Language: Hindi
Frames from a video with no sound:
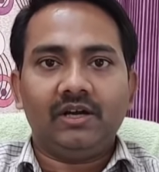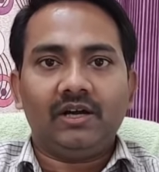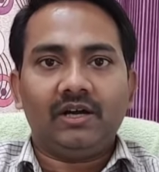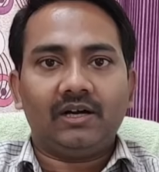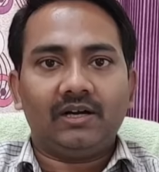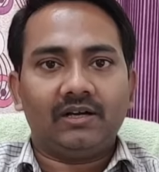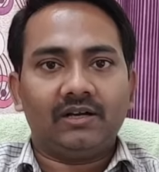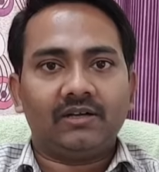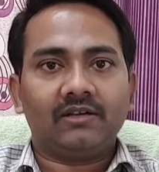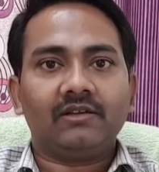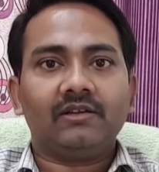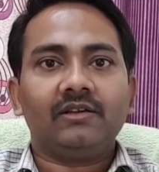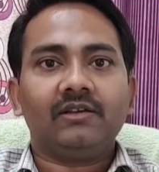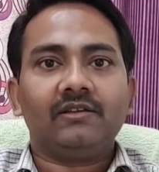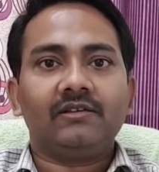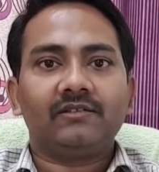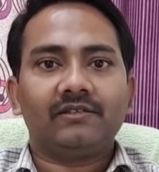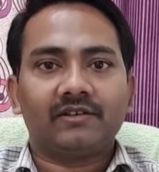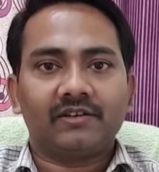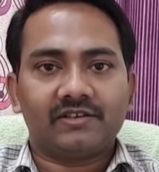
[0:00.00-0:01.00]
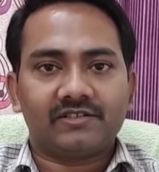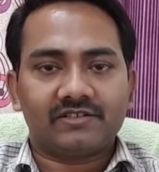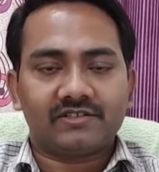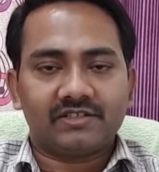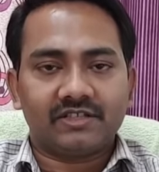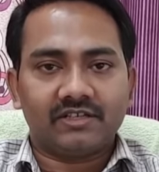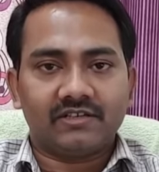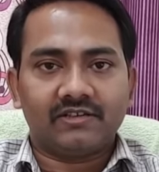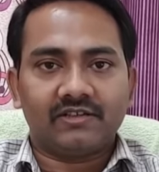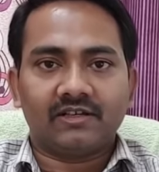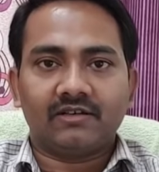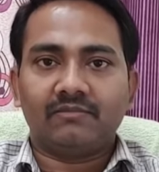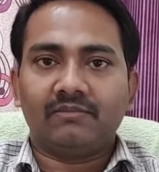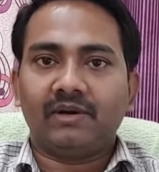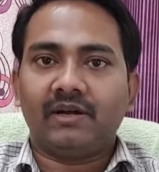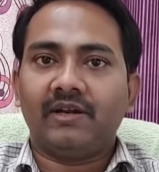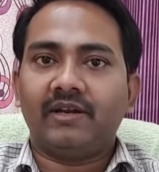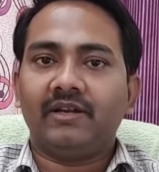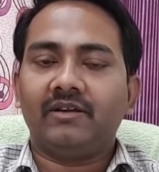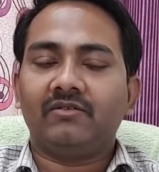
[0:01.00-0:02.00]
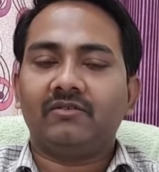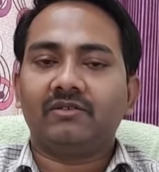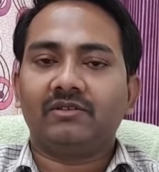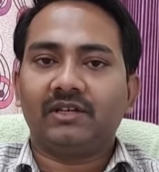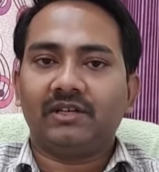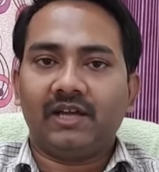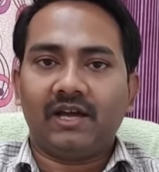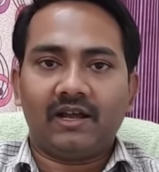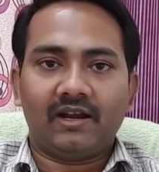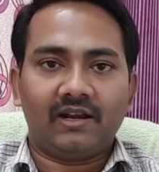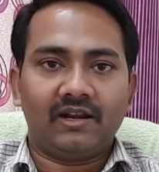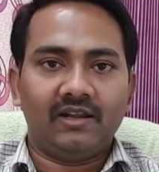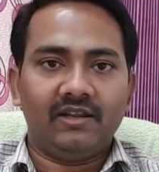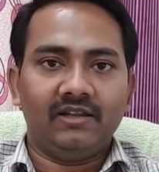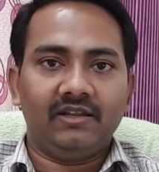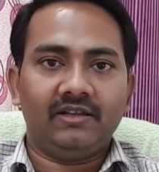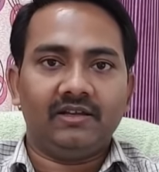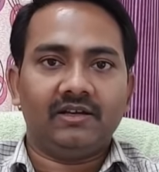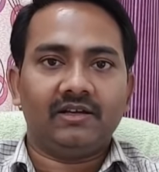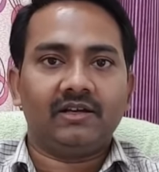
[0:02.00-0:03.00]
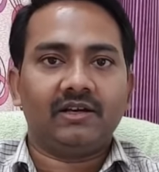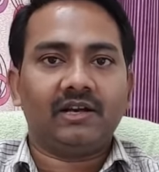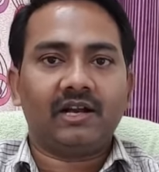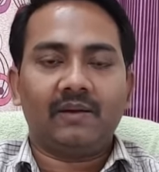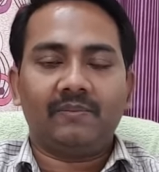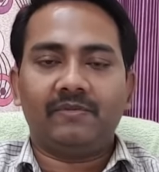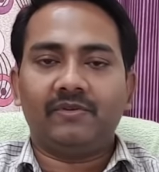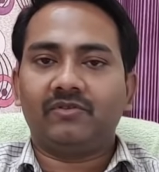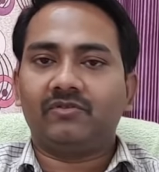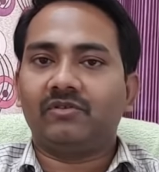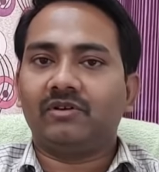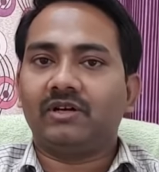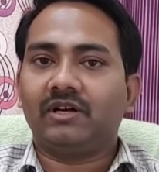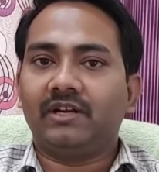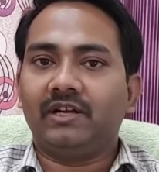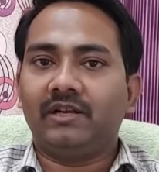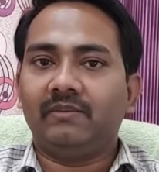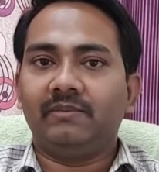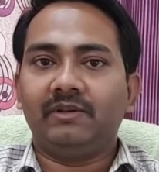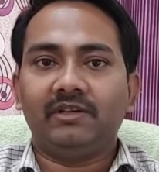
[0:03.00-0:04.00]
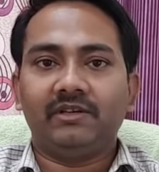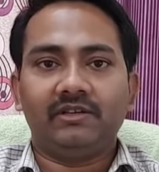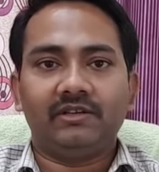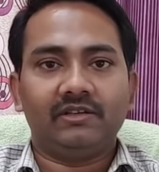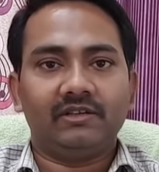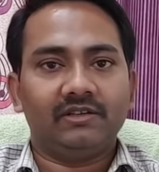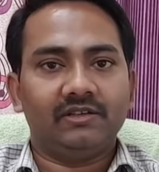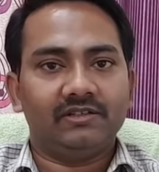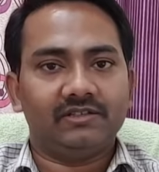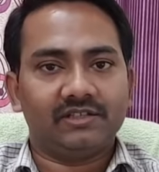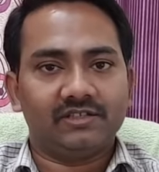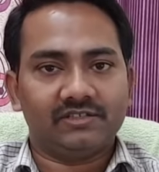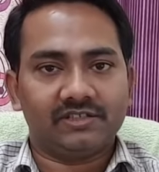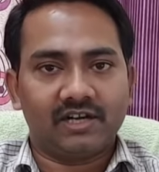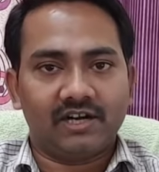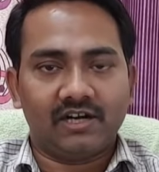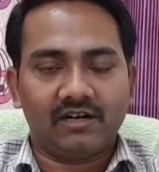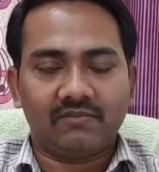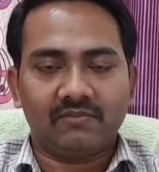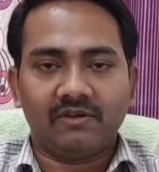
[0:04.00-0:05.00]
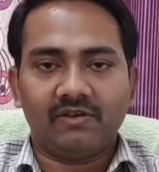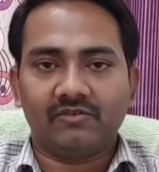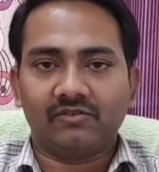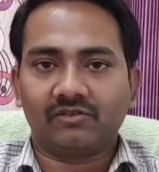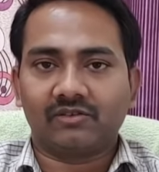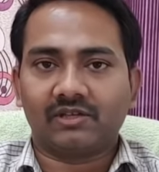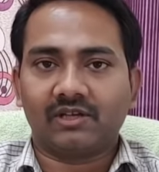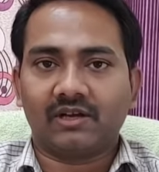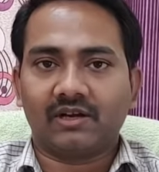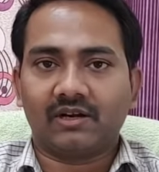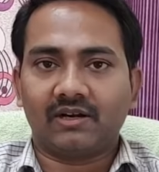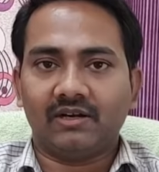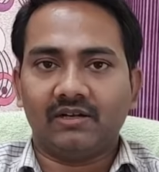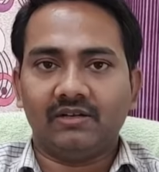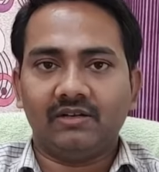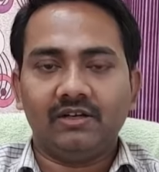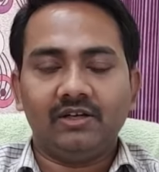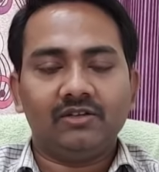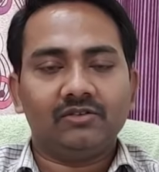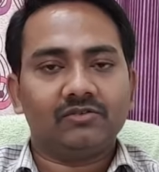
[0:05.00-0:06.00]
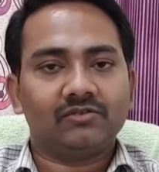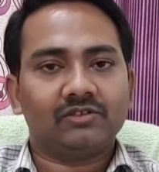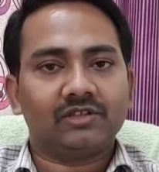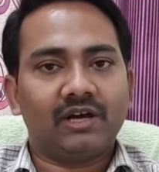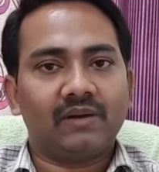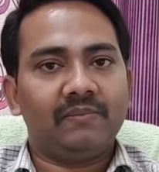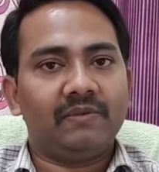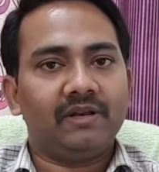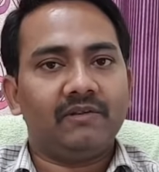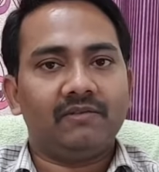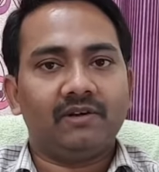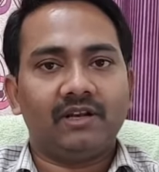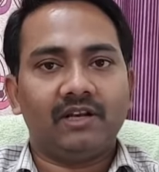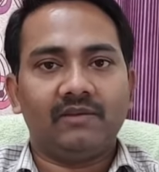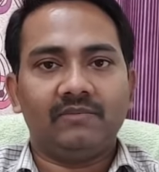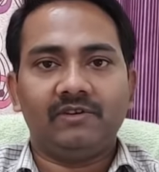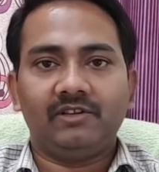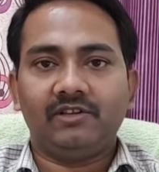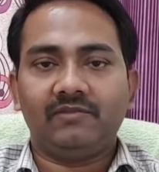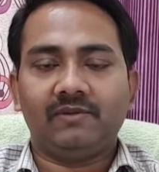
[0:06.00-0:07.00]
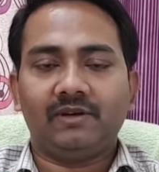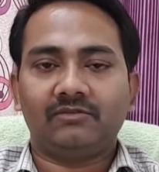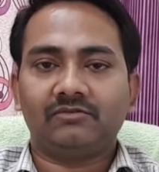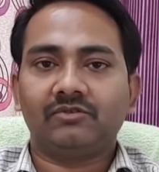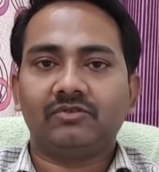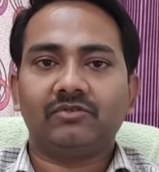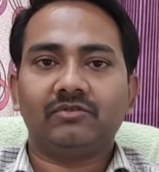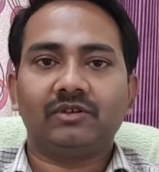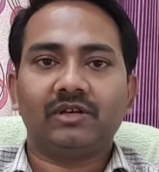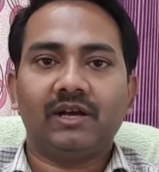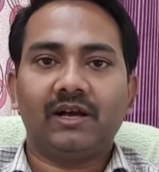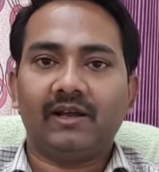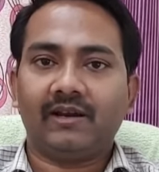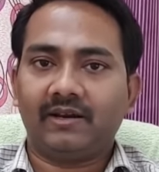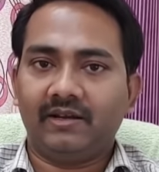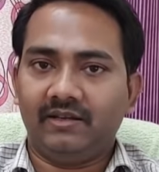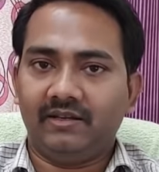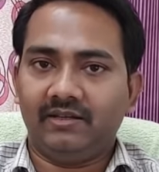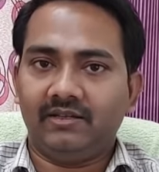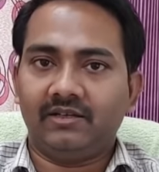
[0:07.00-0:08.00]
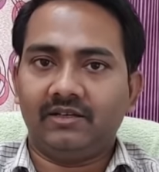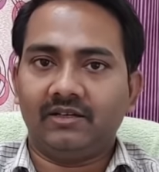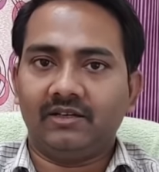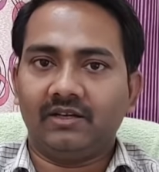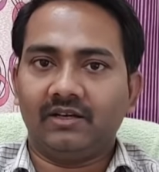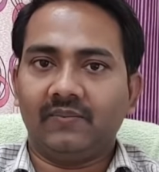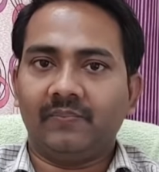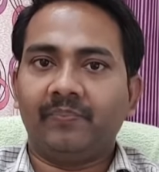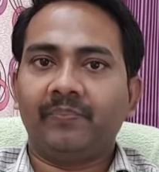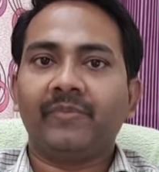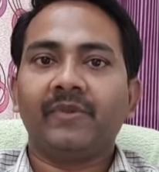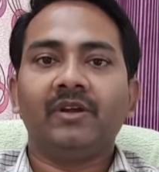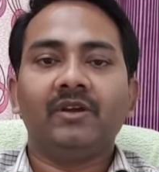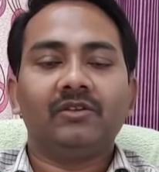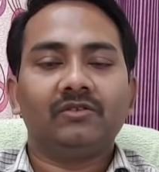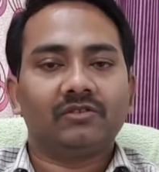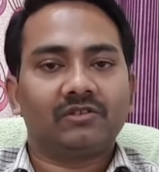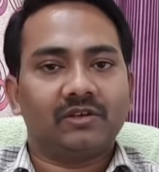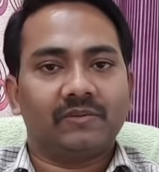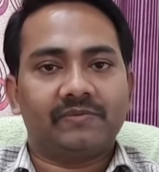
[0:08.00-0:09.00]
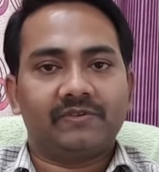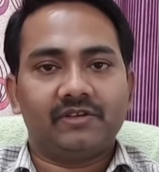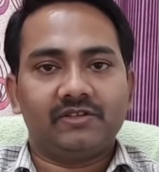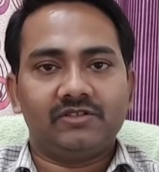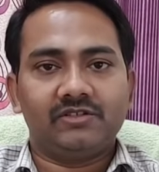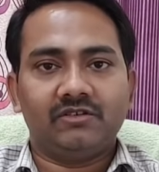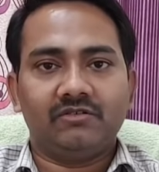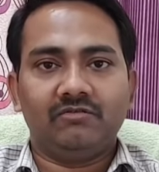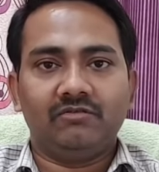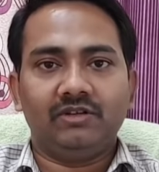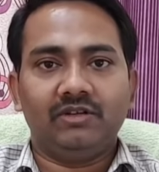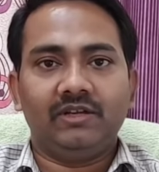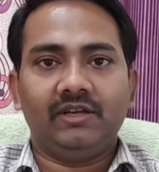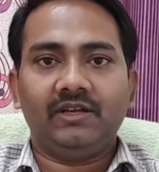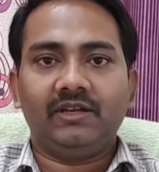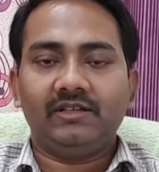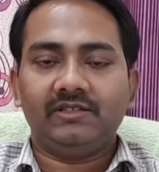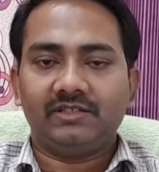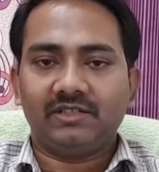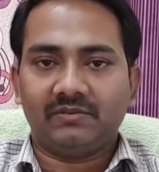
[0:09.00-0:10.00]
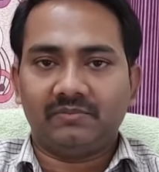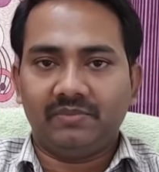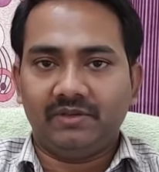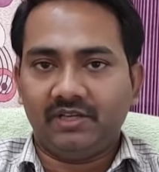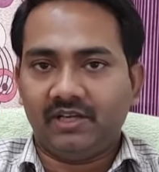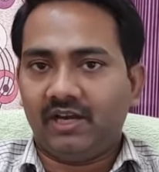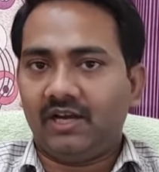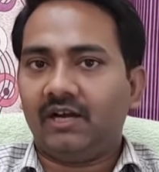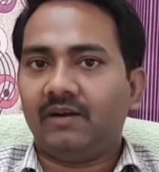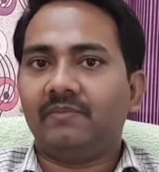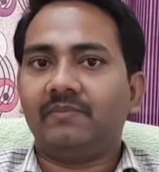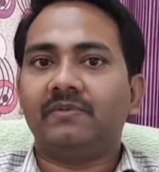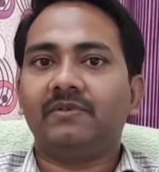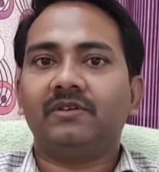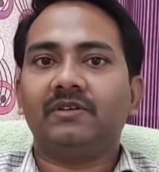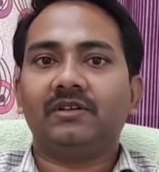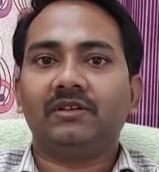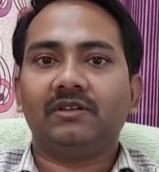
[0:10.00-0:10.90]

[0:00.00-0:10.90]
अगर श्रेष्ठ चिकित्सक मानने को तैयार नहीं है अगर आप इसको कहने में हिचकिचाहट महसूस कर रहे हैं तो सामने वाला भी इस बात को स्वीकार नहीं करेगा तो सबसे ज़रूरी है कि जब भी आप